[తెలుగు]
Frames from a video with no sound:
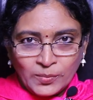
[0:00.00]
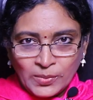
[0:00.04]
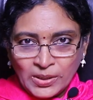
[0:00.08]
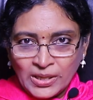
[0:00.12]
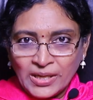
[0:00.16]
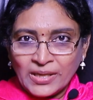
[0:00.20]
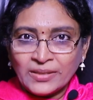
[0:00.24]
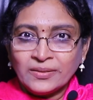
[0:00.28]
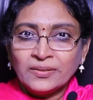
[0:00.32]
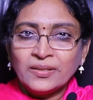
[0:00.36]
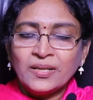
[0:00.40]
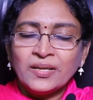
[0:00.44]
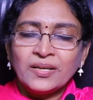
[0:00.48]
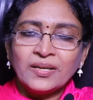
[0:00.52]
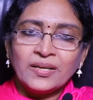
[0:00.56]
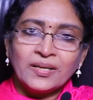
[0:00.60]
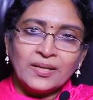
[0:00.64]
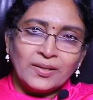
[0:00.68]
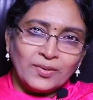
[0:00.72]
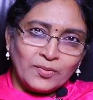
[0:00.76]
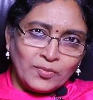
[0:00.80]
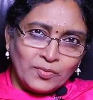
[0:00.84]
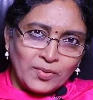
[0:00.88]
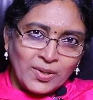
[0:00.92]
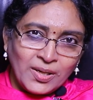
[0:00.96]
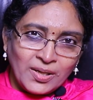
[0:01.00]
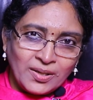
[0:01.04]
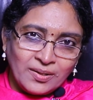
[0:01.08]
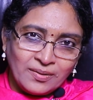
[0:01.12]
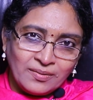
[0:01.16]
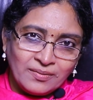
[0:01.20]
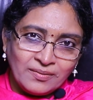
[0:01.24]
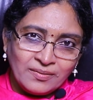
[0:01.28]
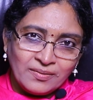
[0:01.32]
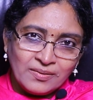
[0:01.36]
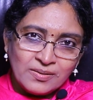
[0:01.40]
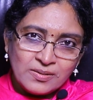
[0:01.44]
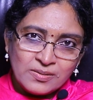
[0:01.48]
మీ అందరికీ కూడా
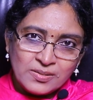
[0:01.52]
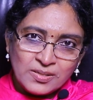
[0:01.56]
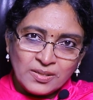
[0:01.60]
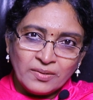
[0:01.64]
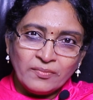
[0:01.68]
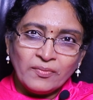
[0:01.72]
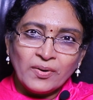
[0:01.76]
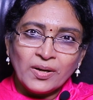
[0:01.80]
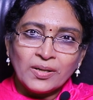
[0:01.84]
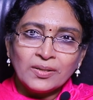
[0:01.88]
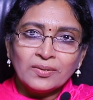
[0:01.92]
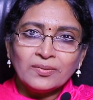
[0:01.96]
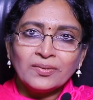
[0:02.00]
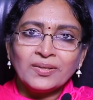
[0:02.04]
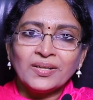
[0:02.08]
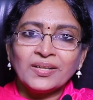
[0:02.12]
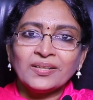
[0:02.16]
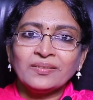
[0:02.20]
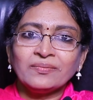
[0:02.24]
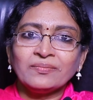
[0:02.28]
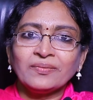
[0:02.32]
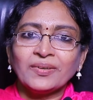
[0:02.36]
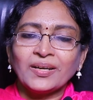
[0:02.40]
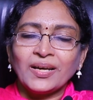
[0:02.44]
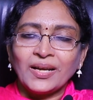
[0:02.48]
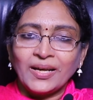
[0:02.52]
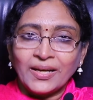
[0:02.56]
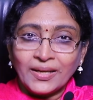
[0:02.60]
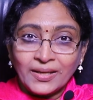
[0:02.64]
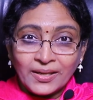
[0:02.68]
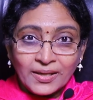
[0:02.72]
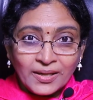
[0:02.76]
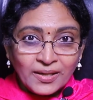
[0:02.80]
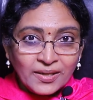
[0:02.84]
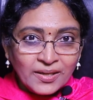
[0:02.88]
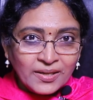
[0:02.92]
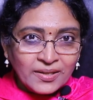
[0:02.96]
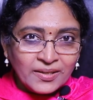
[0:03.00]
శివానుగ్రహం
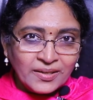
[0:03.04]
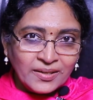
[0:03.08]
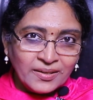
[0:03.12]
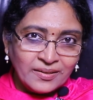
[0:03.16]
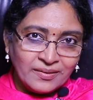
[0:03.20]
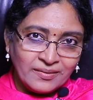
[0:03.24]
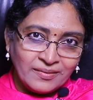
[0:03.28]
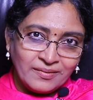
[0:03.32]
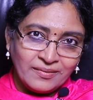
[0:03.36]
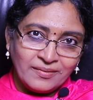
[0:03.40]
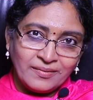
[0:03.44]
కలగాలని